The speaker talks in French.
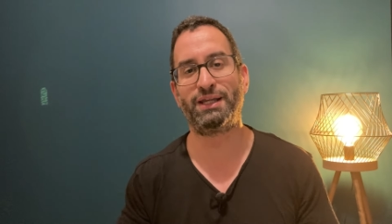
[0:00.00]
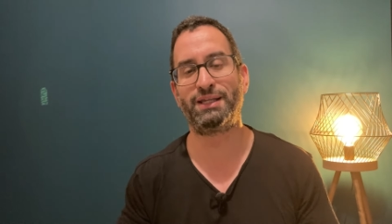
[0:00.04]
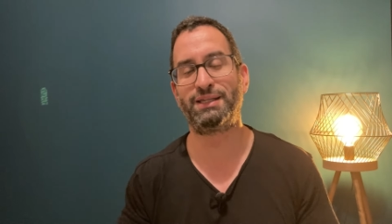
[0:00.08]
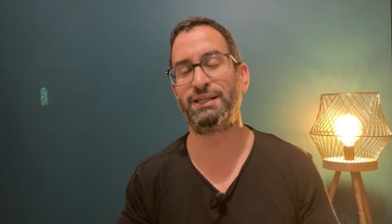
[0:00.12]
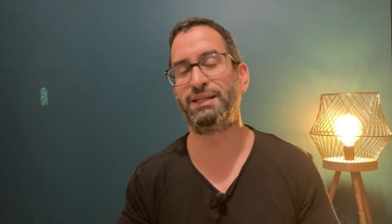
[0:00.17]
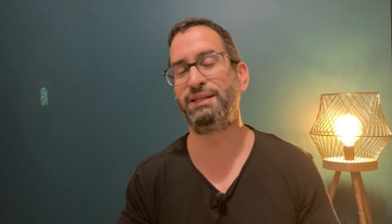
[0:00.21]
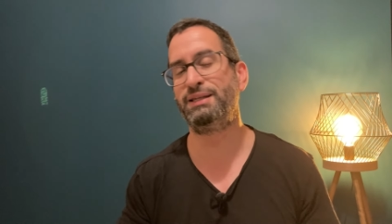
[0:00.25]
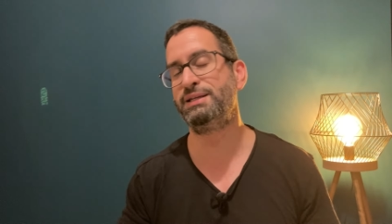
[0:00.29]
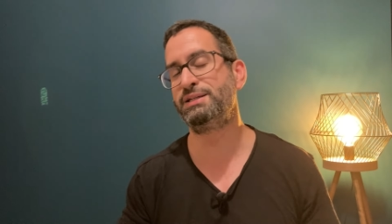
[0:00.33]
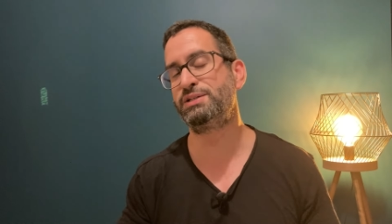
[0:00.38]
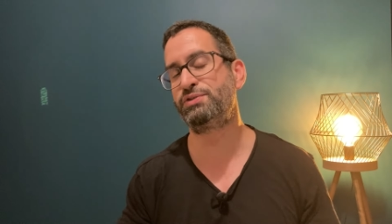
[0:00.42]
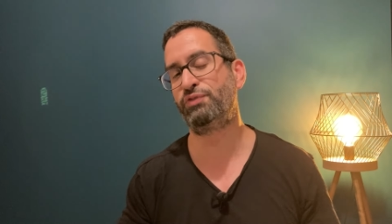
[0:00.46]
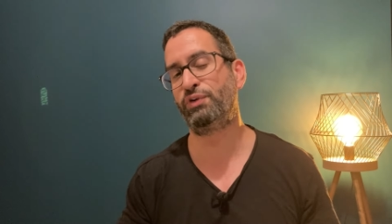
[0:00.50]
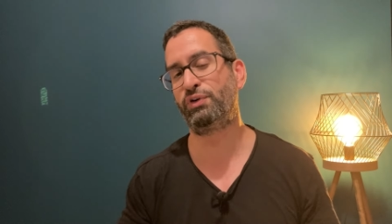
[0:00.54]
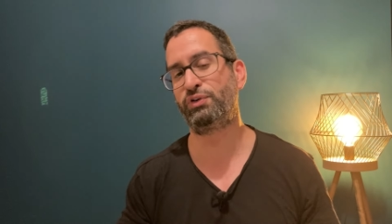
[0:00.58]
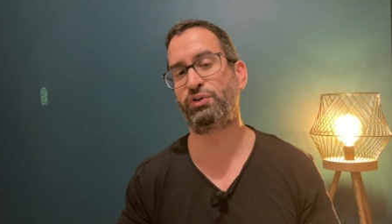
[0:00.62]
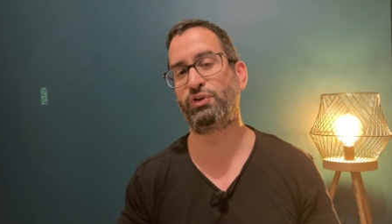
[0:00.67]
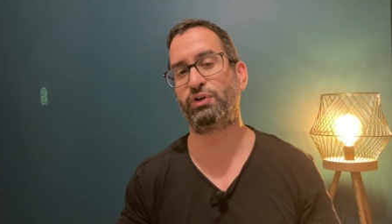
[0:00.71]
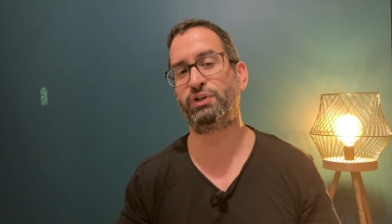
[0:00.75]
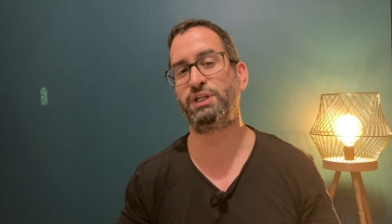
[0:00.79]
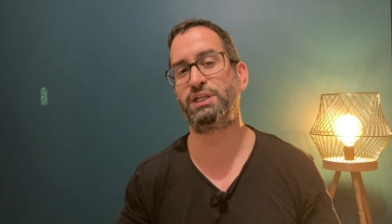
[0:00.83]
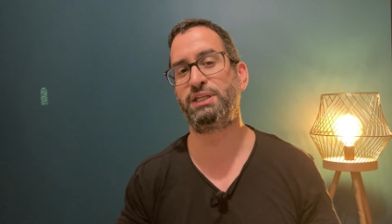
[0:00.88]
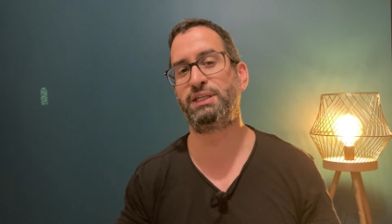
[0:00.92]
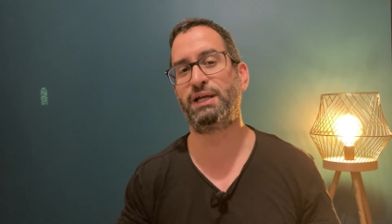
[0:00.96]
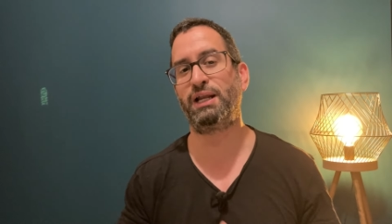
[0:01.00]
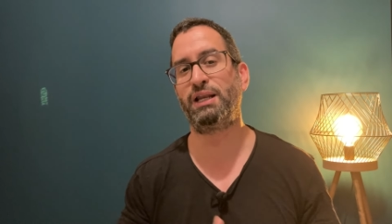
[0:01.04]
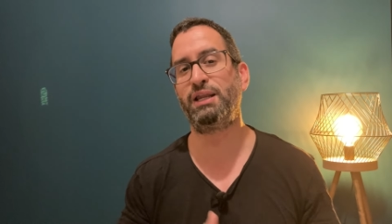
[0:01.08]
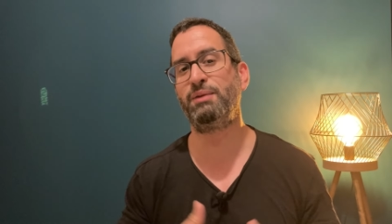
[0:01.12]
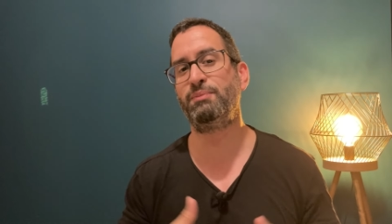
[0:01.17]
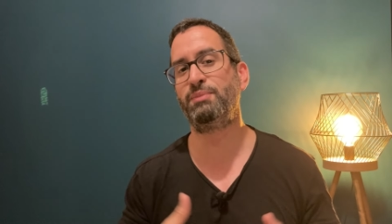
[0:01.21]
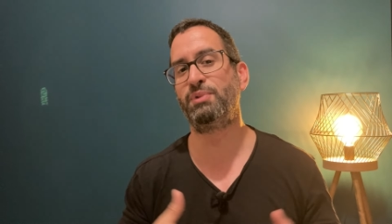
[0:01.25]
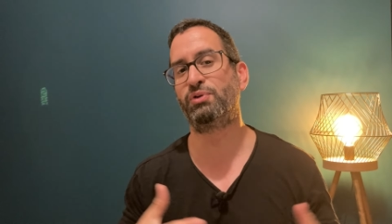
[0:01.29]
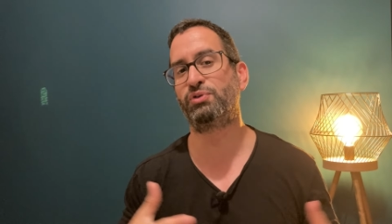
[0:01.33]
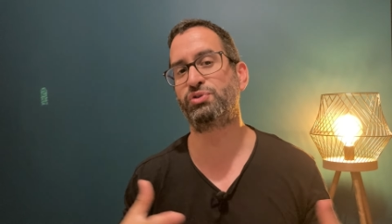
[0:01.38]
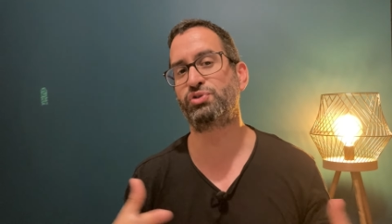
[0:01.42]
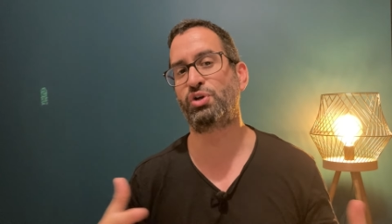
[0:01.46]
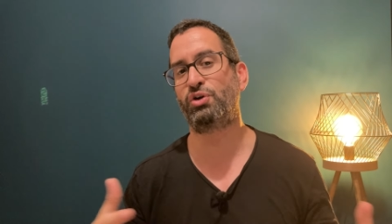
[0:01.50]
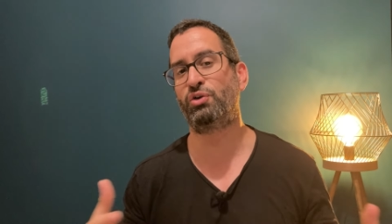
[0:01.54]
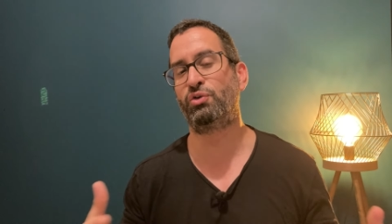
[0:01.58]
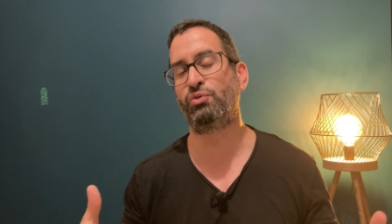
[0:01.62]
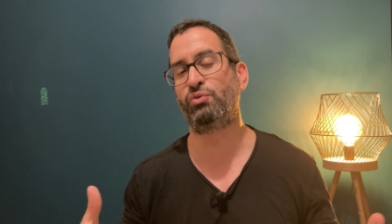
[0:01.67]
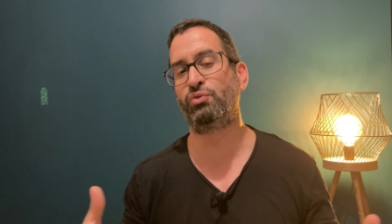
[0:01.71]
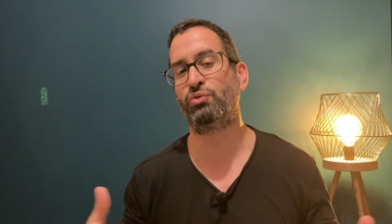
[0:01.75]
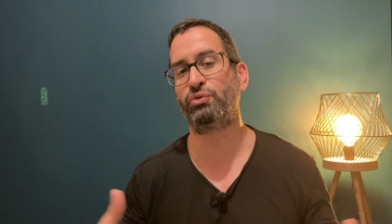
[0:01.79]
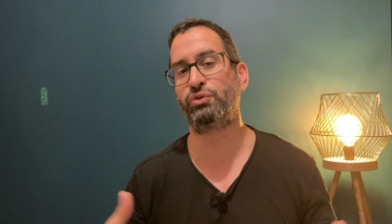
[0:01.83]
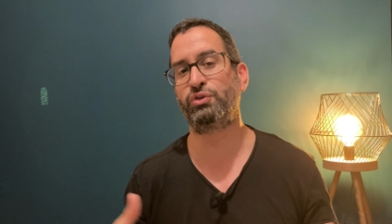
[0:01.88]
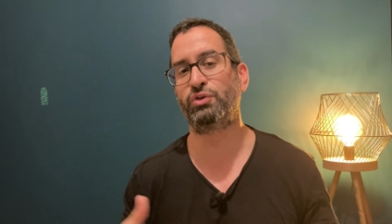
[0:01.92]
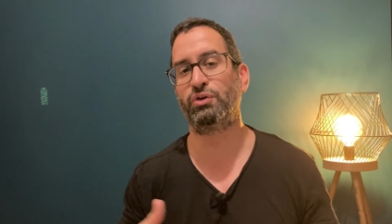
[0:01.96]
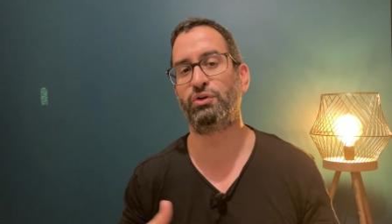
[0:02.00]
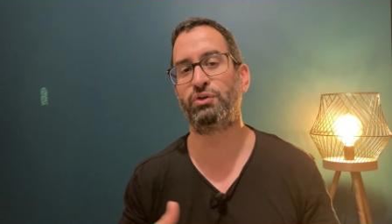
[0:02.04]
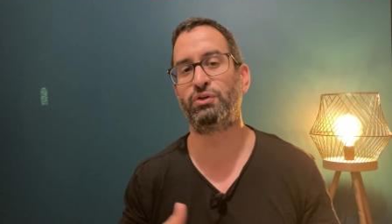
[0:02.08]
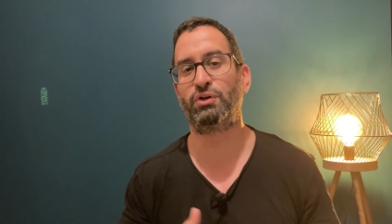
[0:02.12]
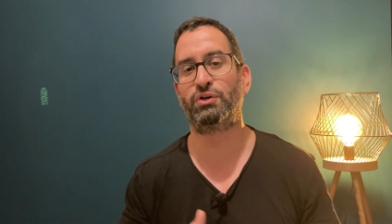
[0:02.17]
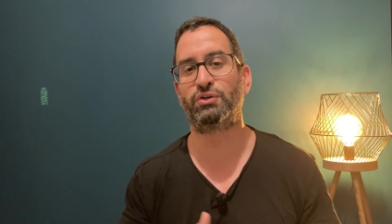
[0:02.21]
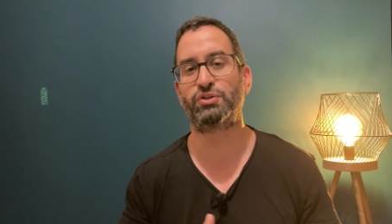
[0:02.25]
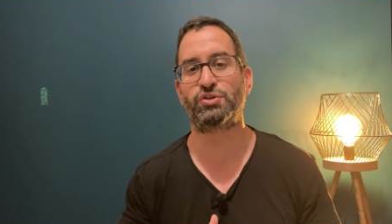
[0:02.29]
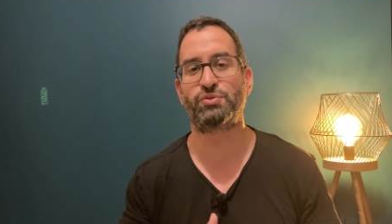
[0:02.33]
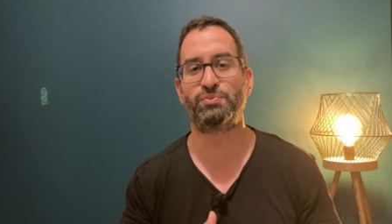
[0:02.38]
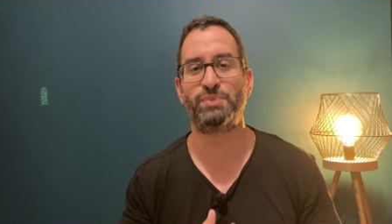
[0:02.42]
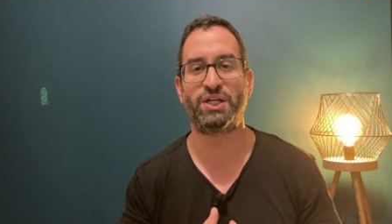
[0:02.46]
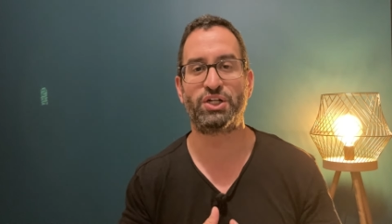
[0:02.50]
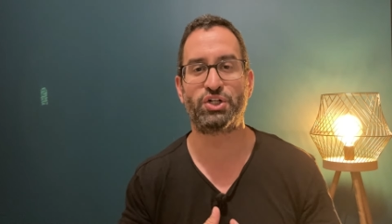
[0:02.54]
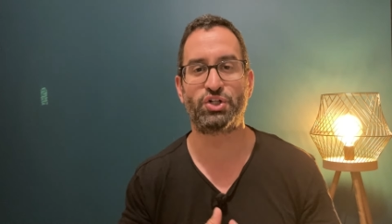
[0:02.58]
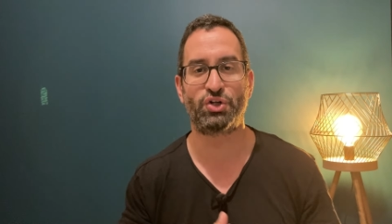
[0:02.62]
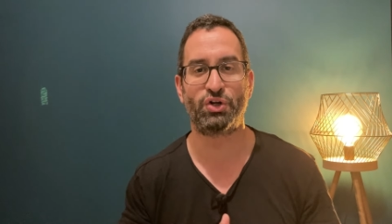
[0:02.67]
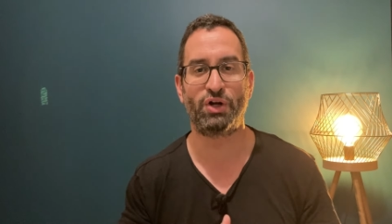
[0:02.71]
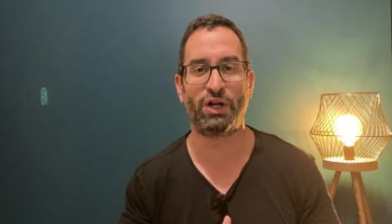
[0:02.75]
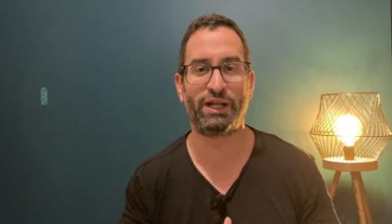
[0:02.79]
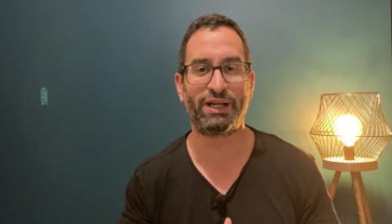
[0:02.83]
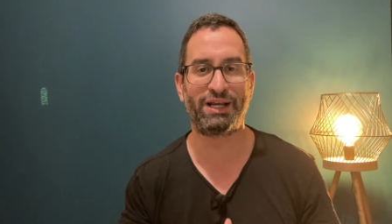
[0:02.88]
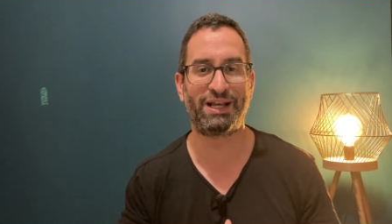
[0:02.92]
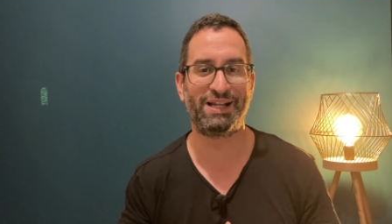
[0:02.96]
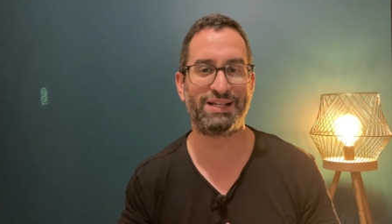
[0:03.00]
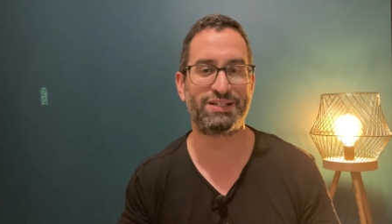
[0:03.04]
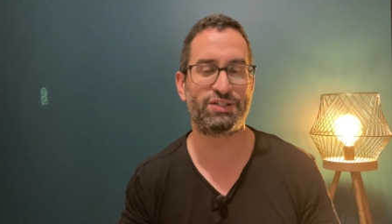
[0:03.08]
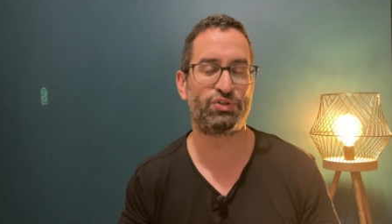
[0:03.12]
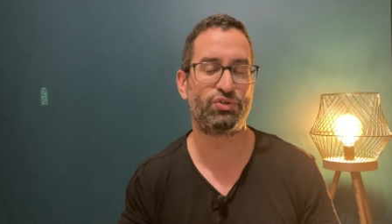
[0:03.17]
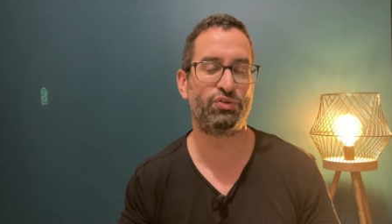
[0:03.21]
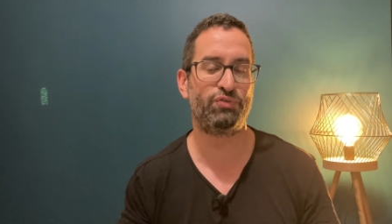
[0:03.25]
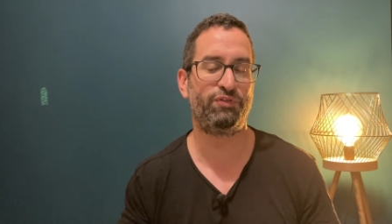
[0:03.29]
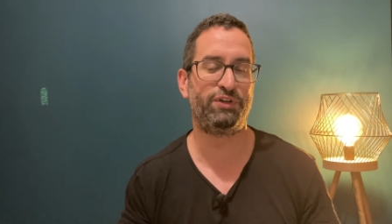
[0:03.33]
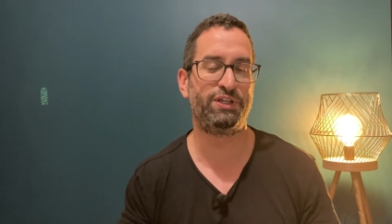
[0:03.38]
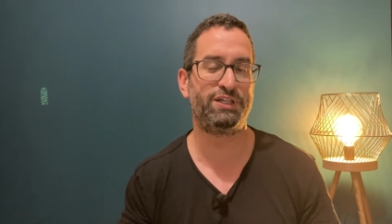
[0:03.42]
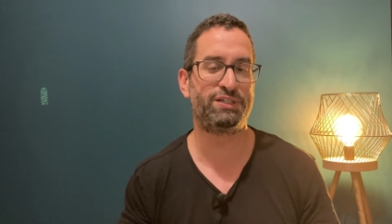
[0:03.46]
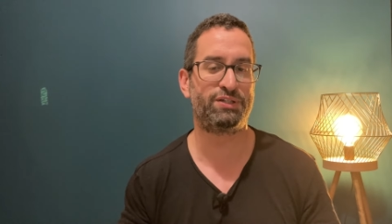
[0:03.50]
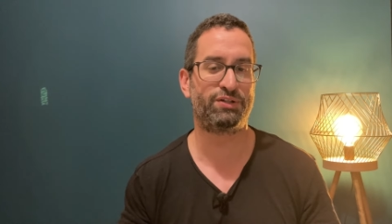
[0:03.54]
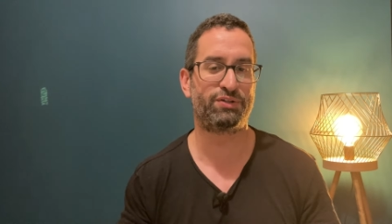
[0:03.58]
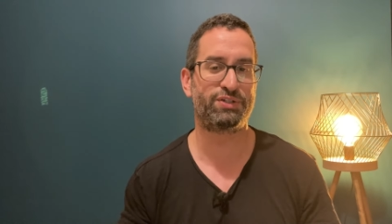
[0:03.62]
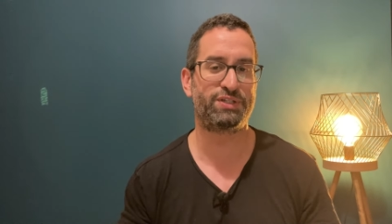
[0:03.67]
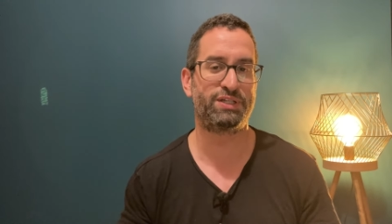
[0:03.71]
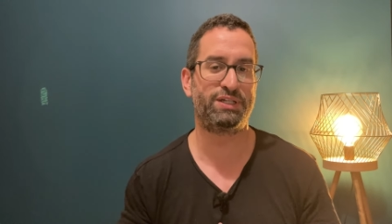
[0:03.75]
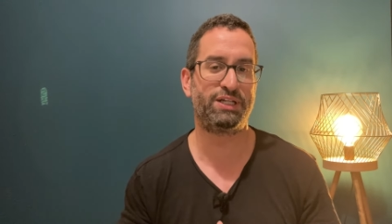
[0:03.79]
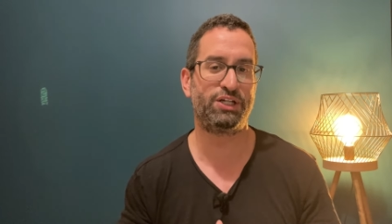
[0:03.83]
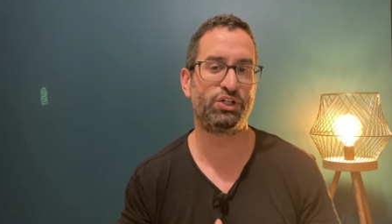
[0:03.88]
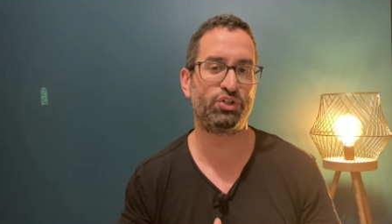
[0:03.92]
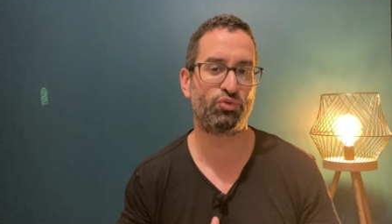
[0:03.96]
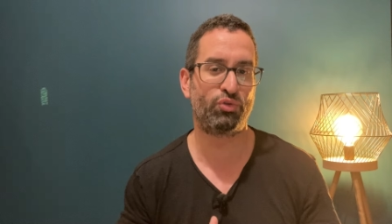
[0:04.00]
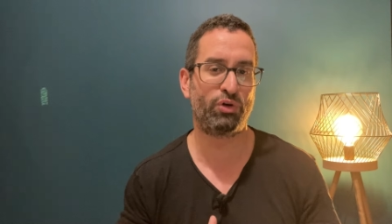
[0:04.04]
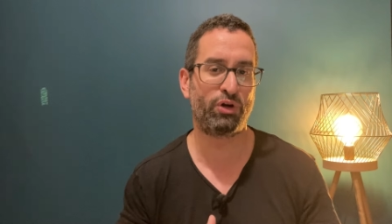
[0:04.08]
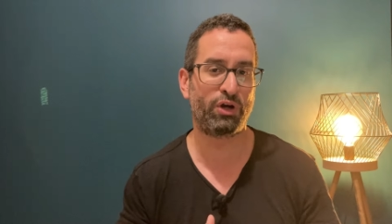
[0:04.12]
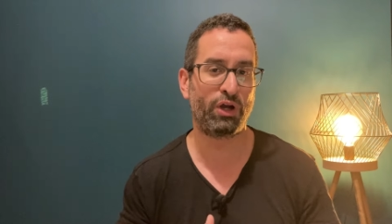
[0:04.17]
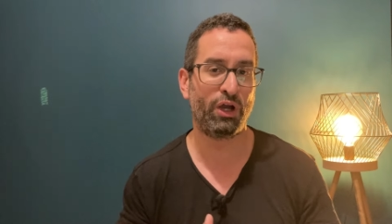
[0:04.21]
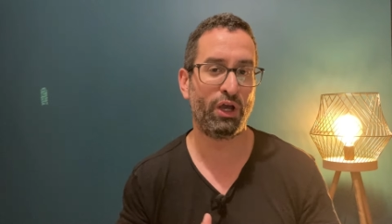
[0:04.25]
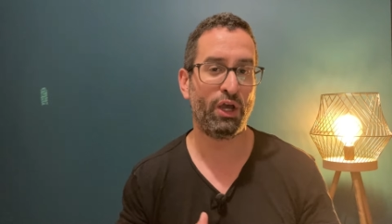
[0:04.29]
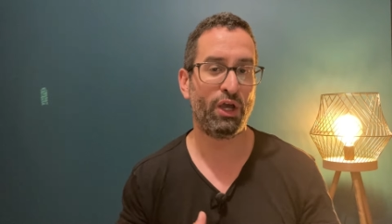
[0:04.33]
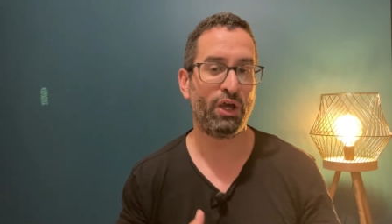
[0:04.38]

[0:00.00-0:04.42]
était décente en Italie, mais on se rend compte dans ce match-là de l'insuffisance des joueurs